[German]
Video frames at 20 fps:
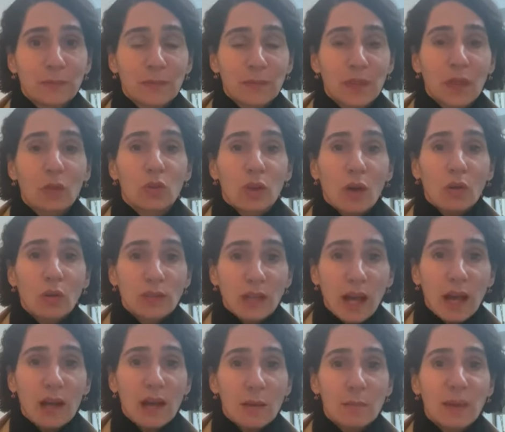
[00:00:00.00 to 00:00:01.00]
Und auch da
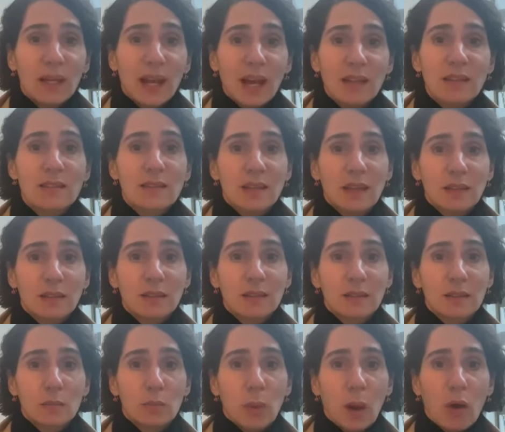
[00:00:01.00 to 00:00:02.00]
kann man alles andere
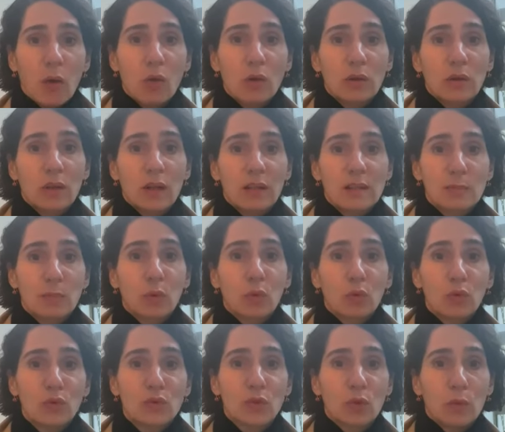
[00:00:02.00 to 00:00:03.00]
gebrauchen, als
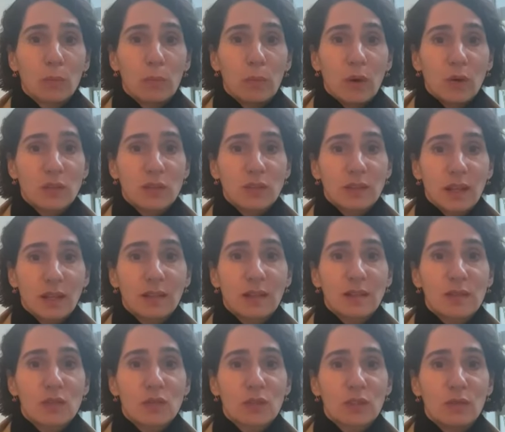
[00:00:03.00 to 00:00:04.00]
Berufsgruppen auseinander
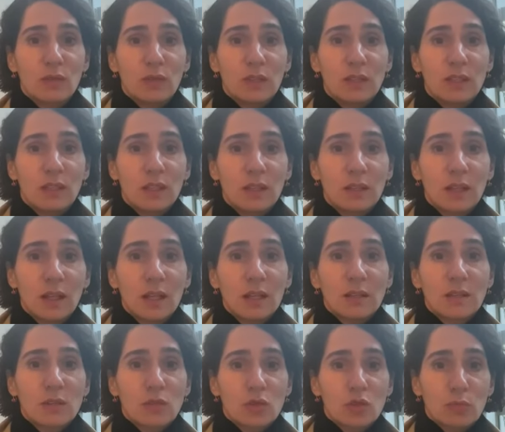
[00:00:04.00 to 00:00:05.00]
zu dividieren,
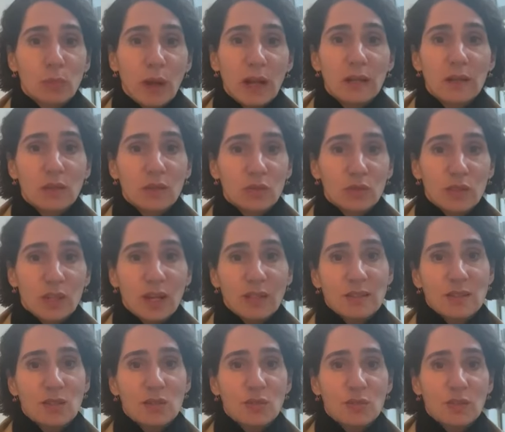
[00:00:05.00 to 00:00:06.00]
zu spalten und
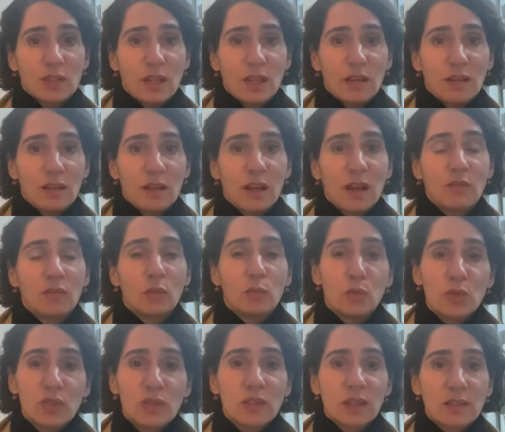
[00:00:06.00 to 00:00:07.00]
Hass zu säen. Wir
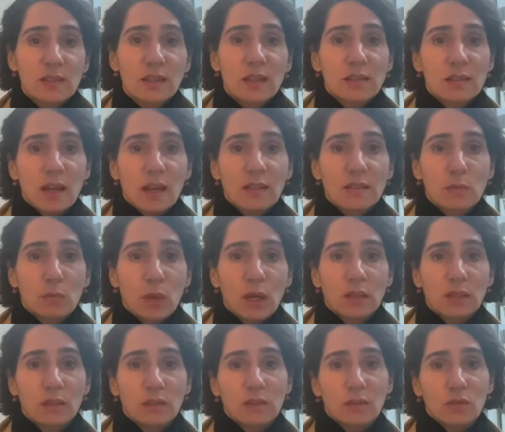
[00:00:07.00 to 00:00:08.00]
müssen jetzt als
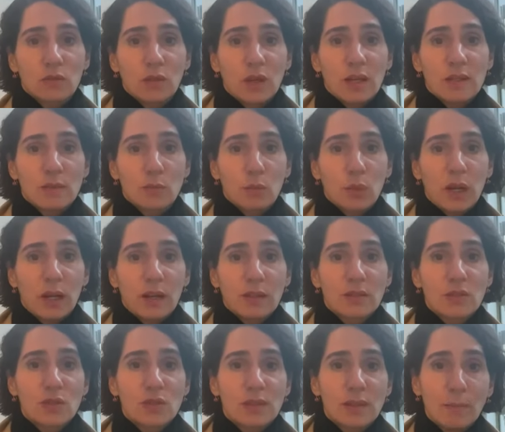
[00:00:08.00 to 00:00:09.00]
Eisenbahnerinnen und Eisenbahner
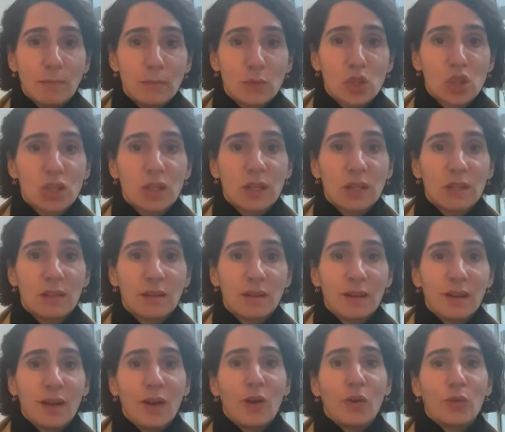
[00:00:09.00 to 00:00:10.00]
zusammenstehen
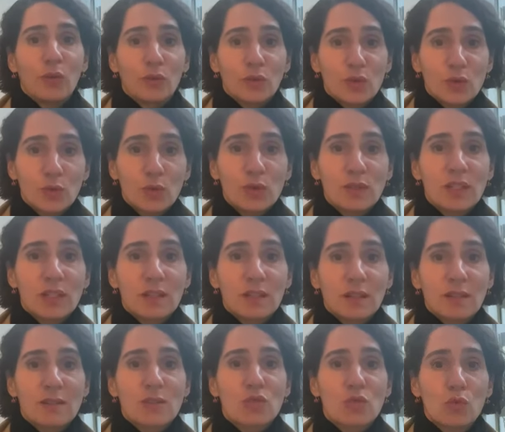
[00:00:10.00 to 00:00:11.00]
und zusehen,
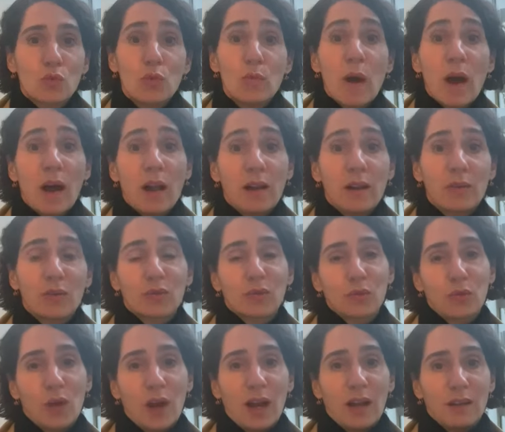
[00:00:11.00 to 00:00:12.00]
dass es überall und
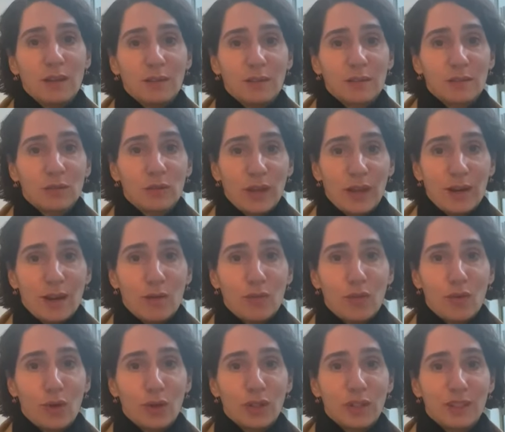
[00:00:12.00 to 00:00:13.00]
für alle fair nach
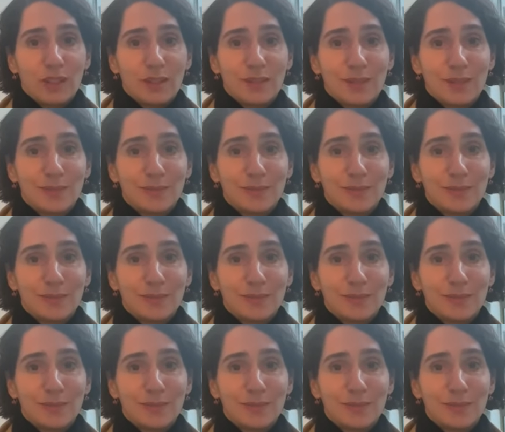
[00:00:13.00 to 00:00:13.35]
vorne geht.